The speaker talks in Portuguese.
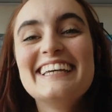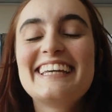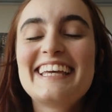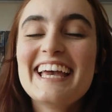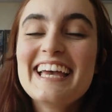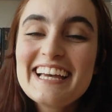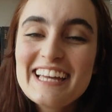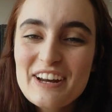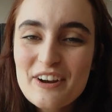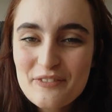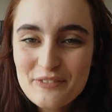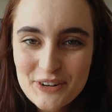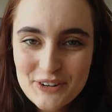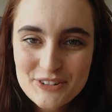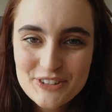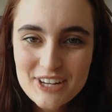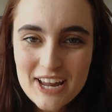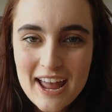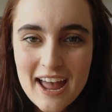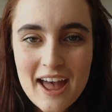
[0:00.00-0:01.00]
que quem criou foi o
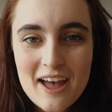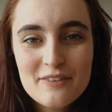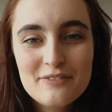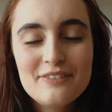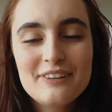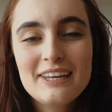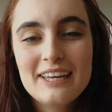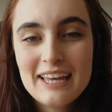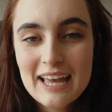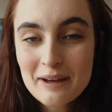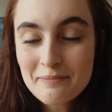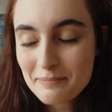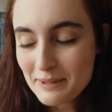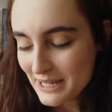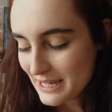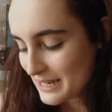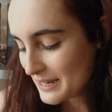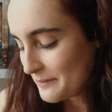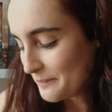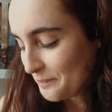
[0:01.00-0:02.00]
GF e a
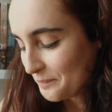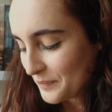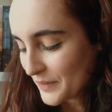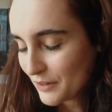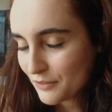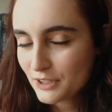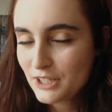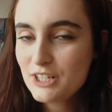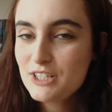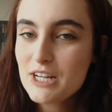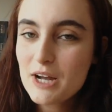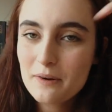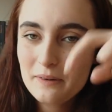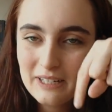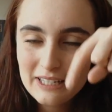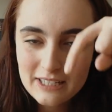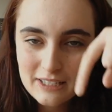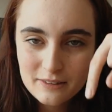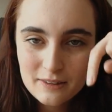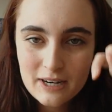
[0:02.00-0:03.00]
Bia, eu vou deixar o
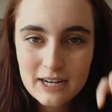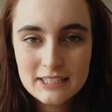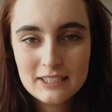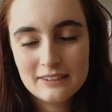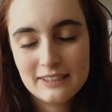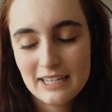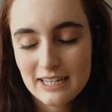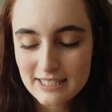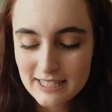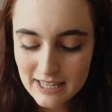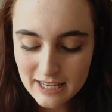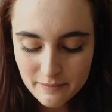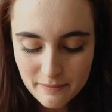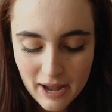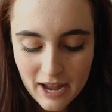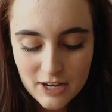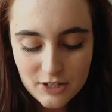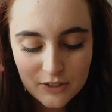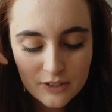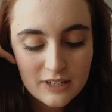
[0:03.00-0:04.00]
link do canal deles aqui
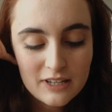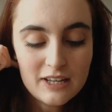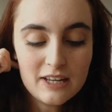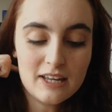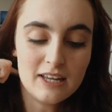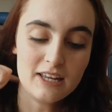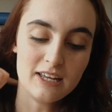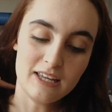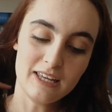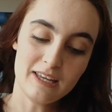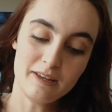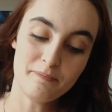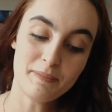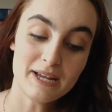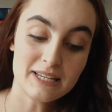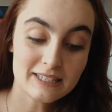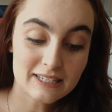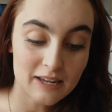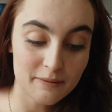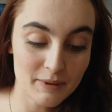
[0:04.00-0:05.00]
embaixo, e
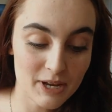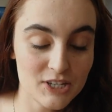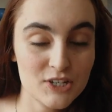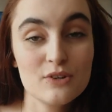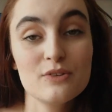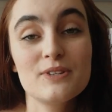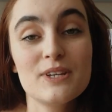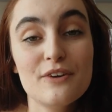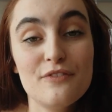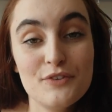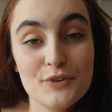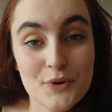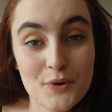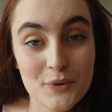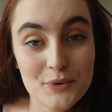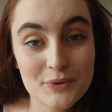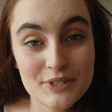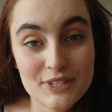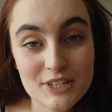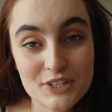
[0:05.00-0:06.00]
basicamente é um desafio que
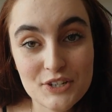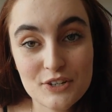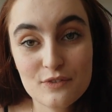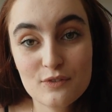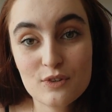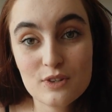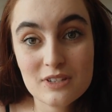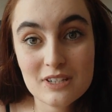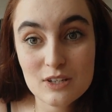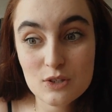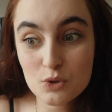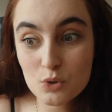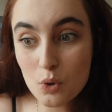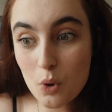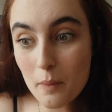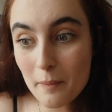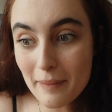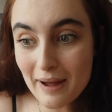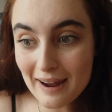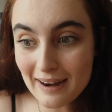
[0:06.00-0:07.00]
consiste em você
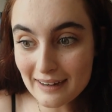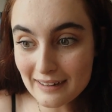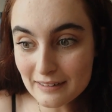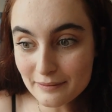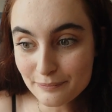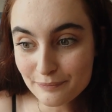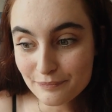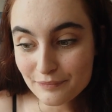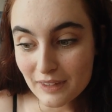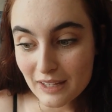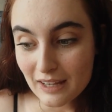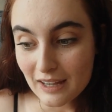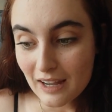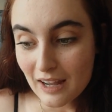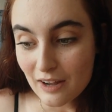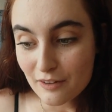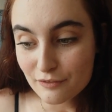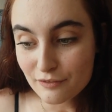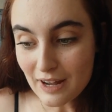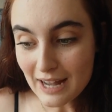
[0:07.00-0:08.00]
somar
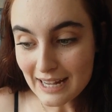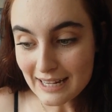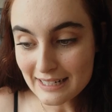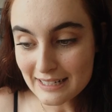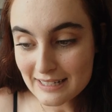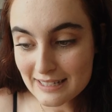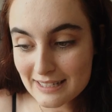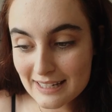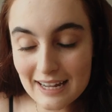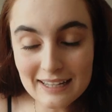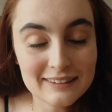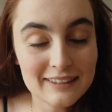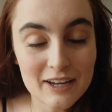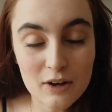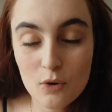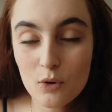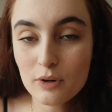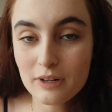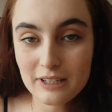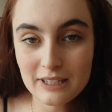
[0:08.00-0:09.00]
várias
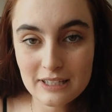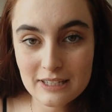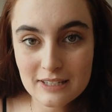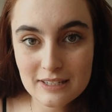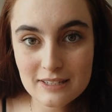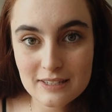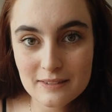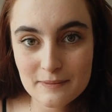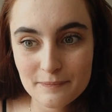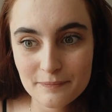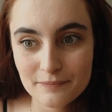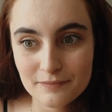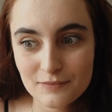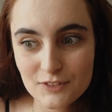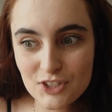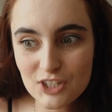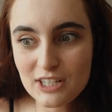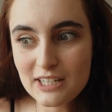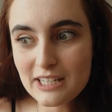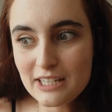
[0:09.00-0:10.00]
categorias
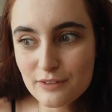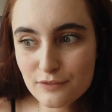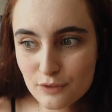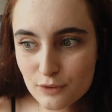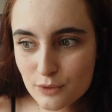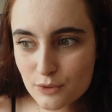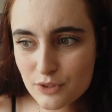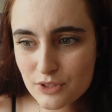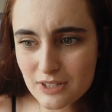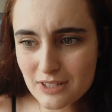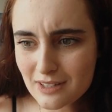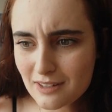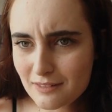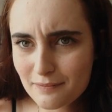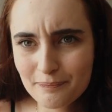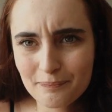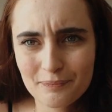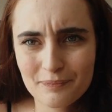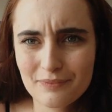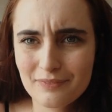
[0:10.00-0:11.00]
de livros
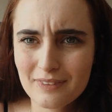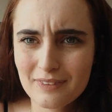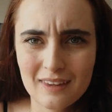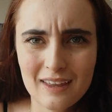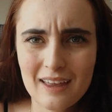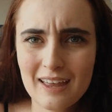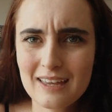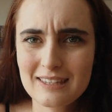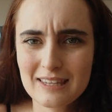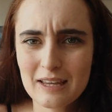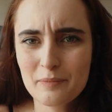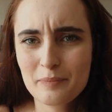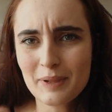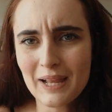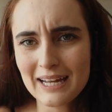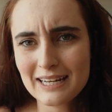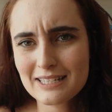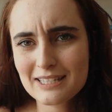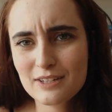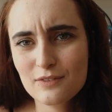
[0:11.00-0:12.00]
e
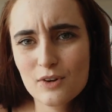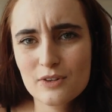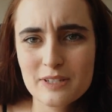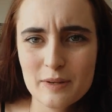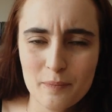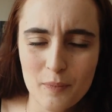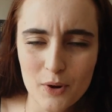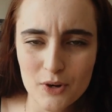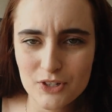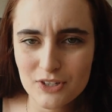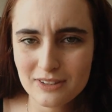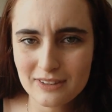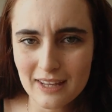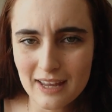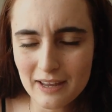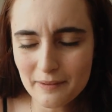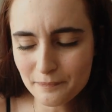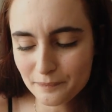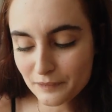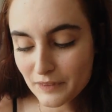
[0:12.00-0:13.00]
exemplares que você pode
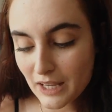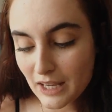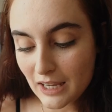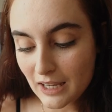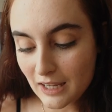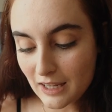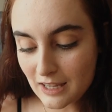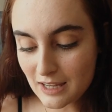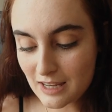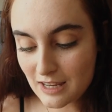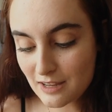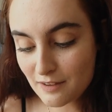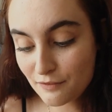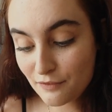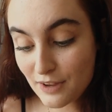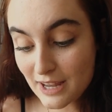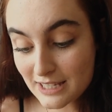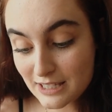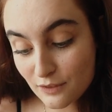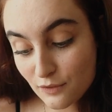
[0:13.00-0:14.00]
ter e
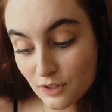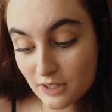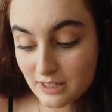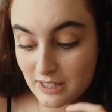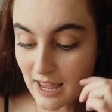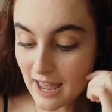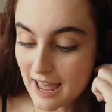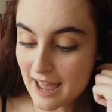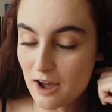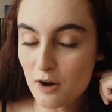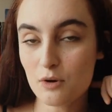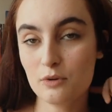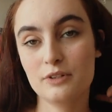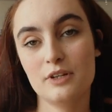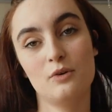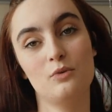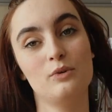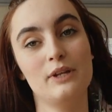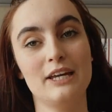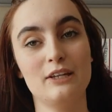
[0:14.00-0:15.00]
ver se você é ou
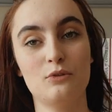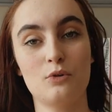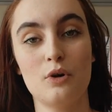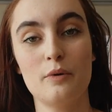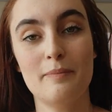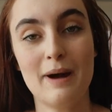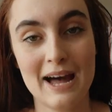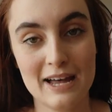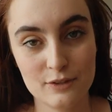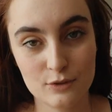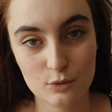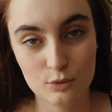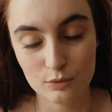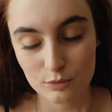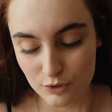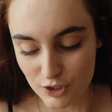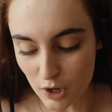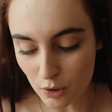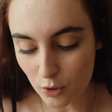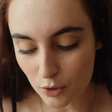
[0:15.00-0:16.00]
não um leitor básico.
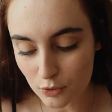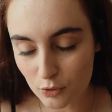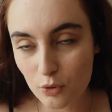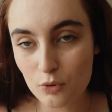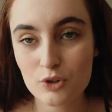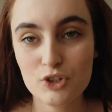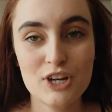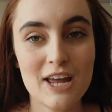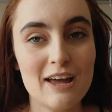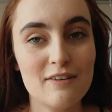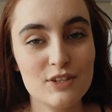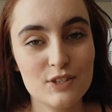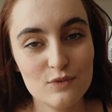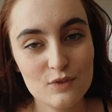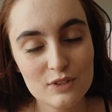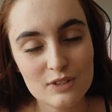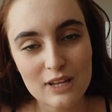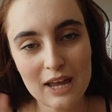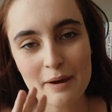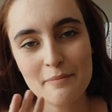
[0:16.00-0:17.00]
De acordo com o Jeff, se
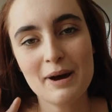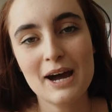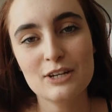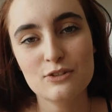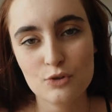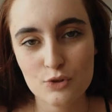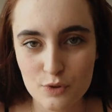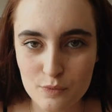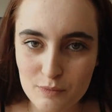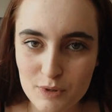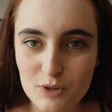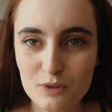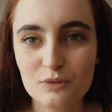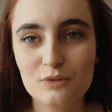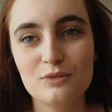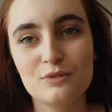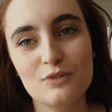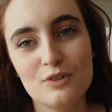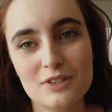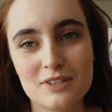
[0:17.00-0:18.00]
você é abaixo de
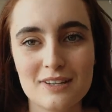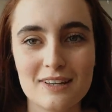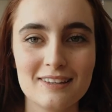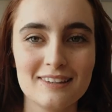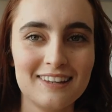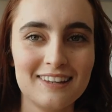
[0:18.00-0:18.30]
mil, você